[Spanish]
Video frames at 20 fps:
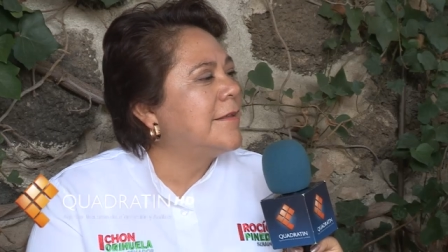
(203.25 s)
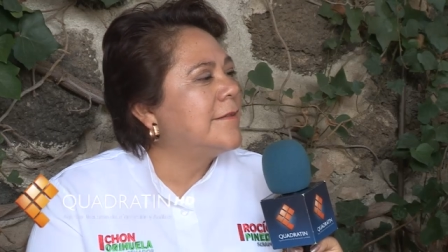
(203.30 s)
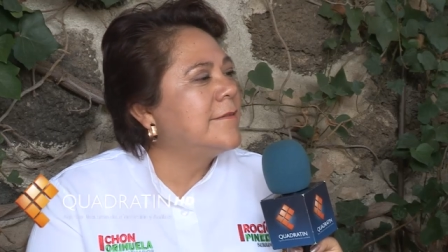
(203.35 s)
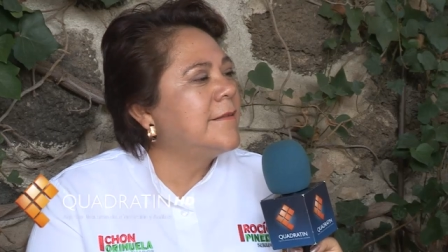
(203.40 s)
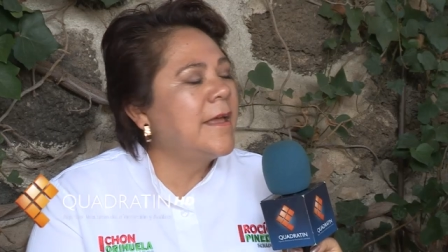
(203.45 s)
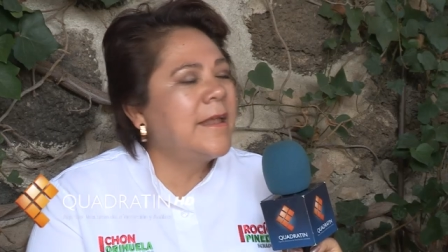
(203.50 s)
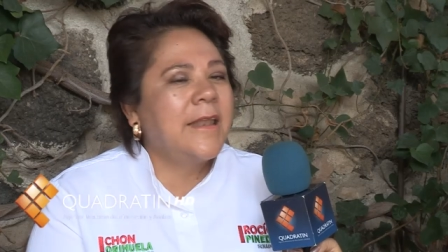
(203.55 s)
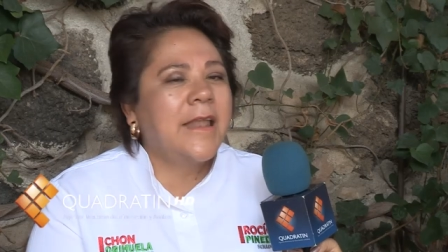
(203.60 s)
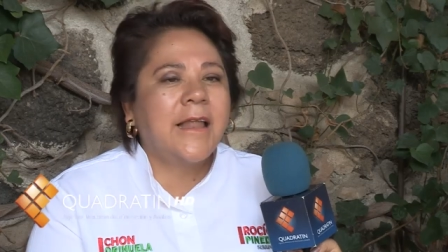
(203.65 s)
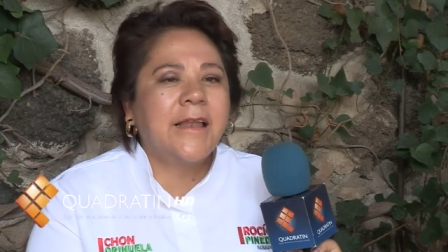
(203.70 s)

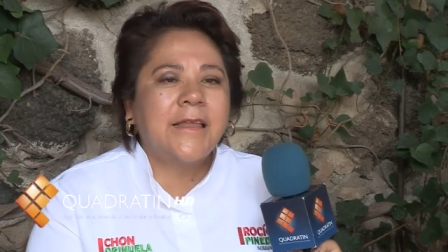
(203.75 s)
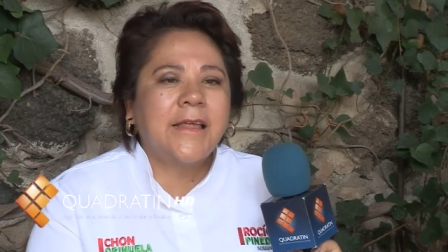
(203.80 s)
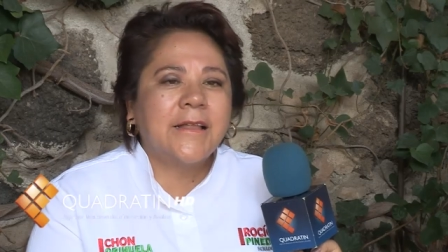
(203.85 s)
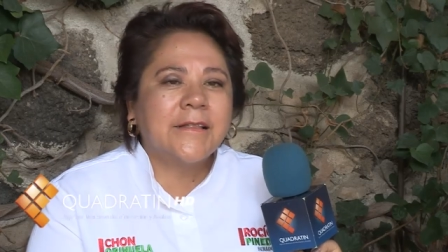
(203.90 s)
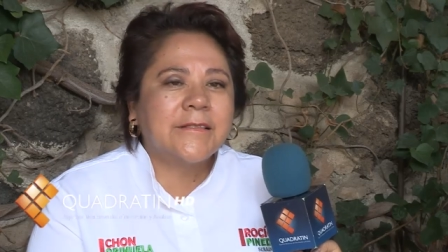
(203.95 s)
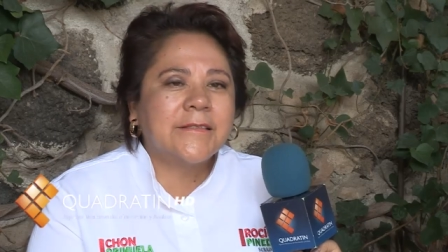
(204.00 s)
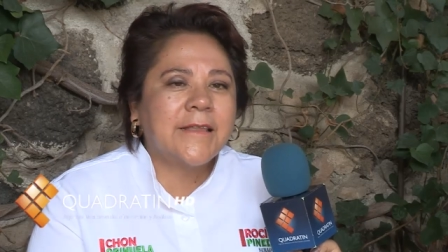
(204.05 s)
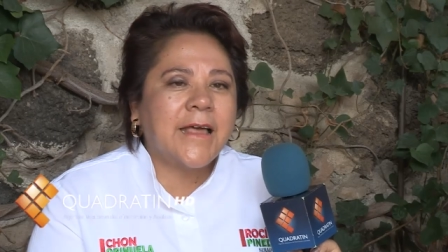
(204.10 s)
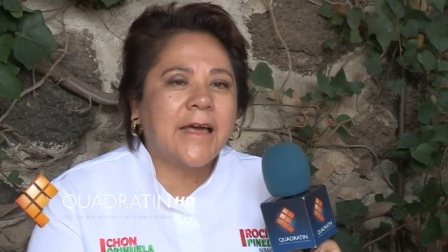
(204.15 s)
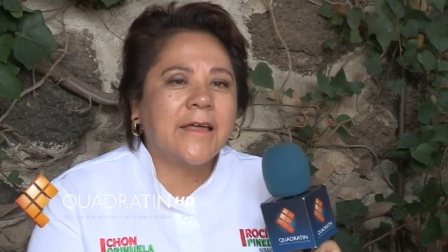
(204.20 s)
de la
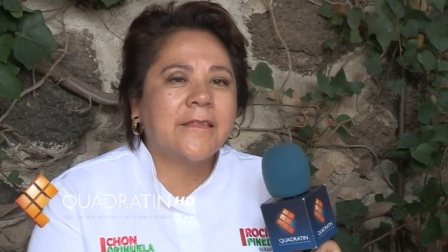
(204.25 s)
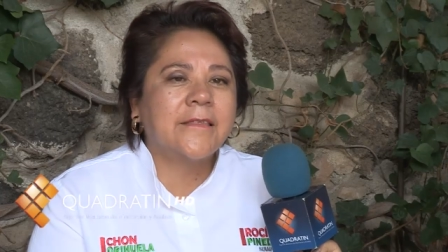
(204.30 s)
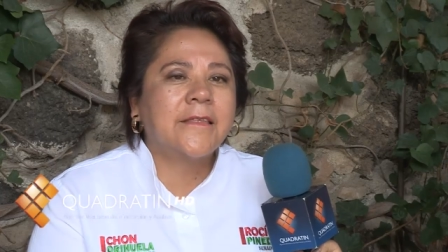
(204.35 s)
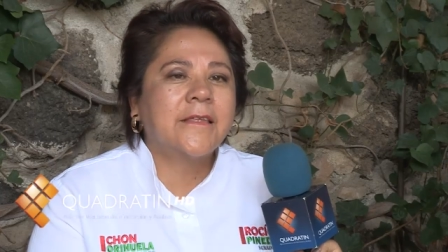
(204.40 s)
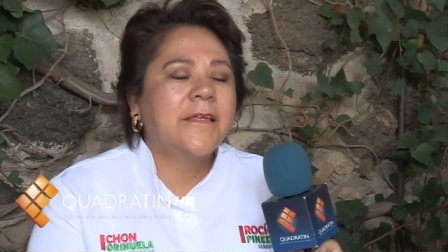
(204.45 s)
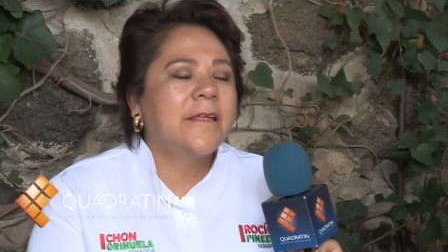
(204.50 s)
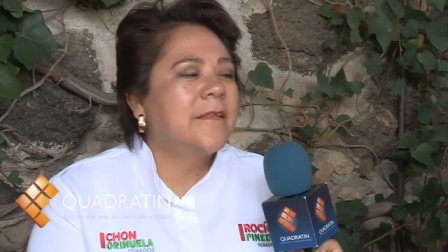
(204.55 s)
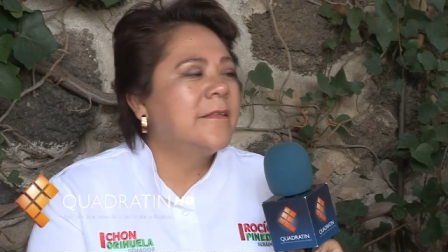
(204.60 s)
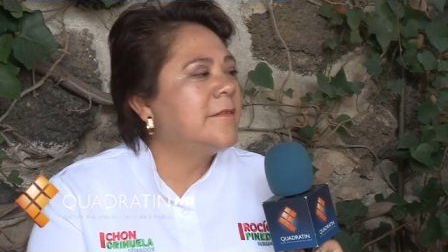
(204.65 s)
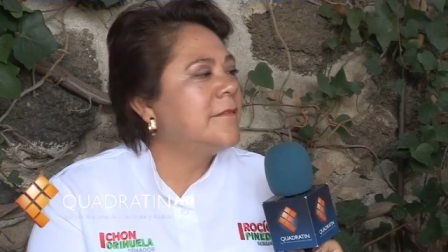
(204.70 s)
lealtad,
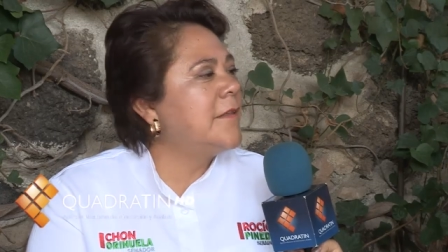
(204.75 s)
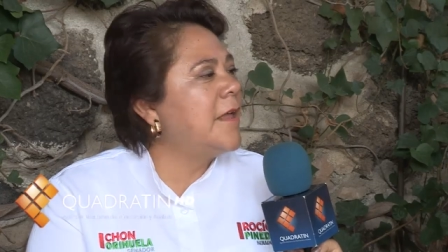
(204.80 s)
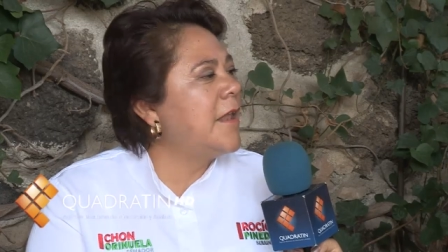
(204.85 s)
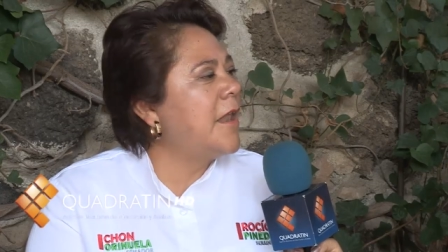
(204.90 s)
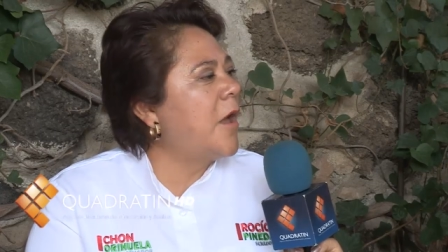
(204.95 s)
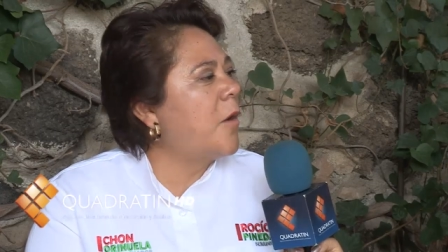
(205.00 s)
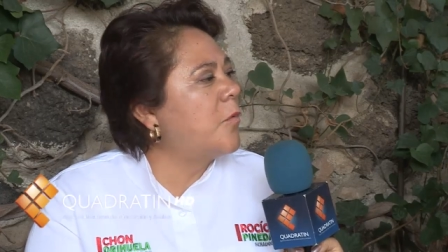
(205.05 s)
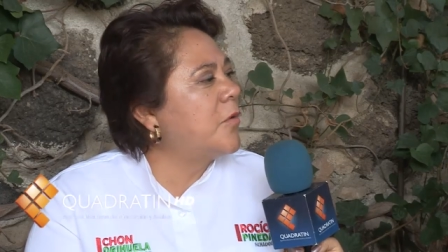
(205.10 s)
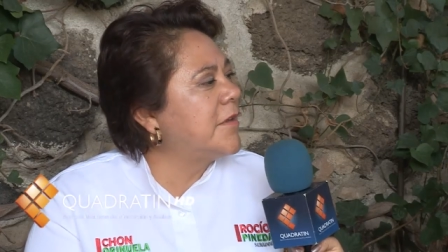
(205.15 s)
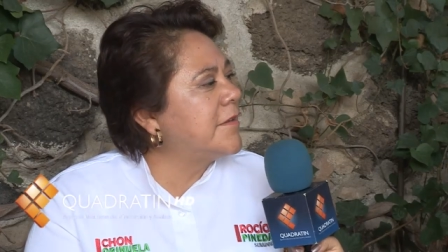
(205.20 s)
de
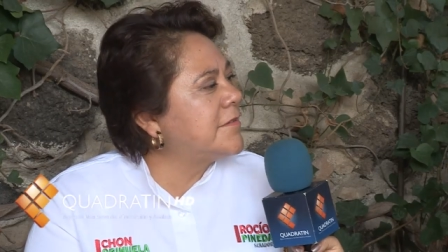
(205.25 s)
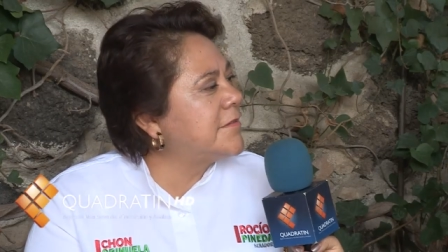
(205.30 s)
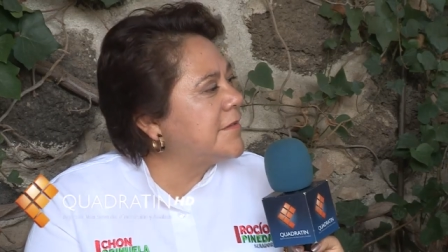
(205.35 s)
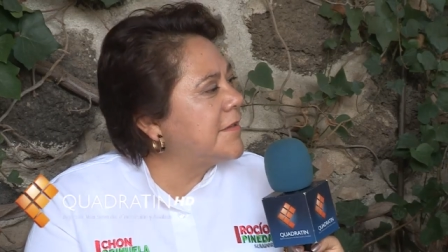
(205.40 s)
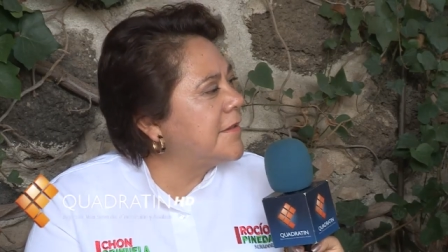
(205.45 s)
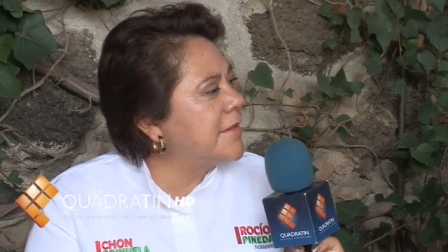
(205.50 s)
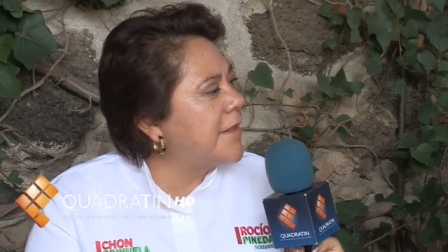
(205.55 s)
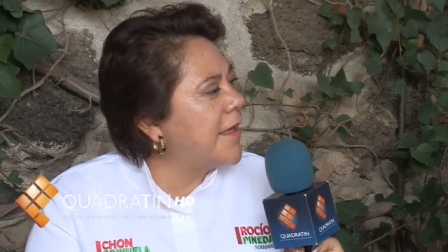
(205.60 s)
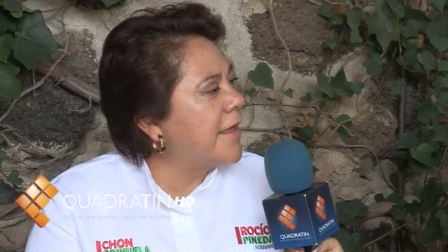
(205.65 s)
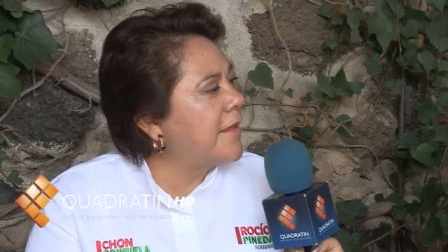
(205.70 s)
la
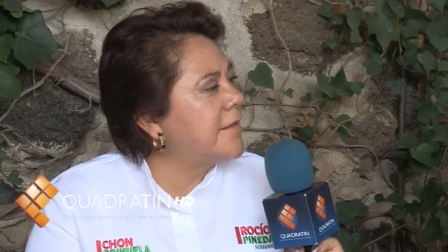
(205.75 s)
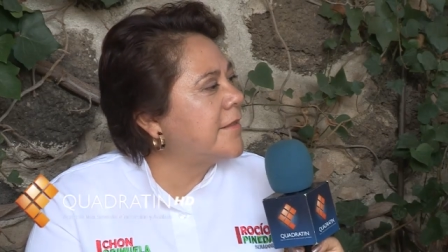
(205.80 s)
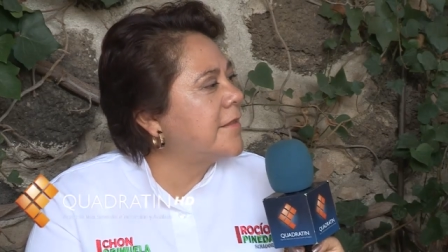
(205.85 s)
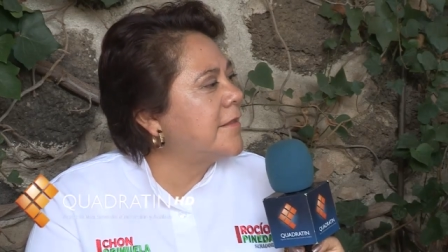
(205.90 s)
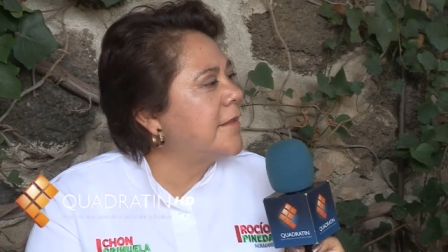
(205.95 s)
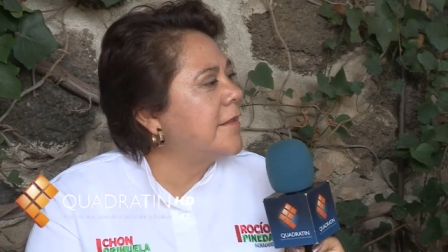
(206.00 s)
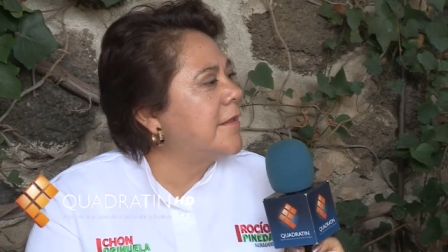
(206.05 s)
honestidad,